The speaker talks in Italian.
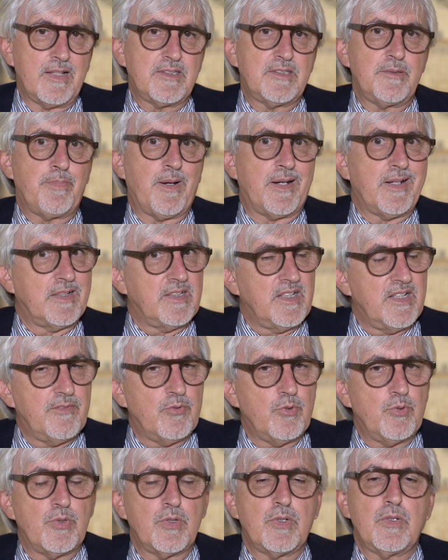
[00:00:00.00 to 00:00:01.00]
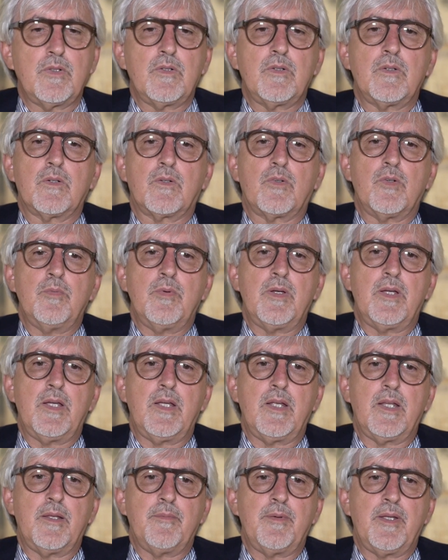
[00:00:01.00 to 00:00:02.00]
si parla di lavoro come
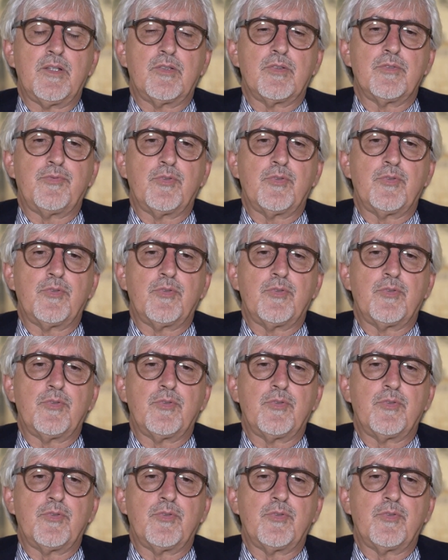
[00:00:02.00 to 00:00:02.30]
elemento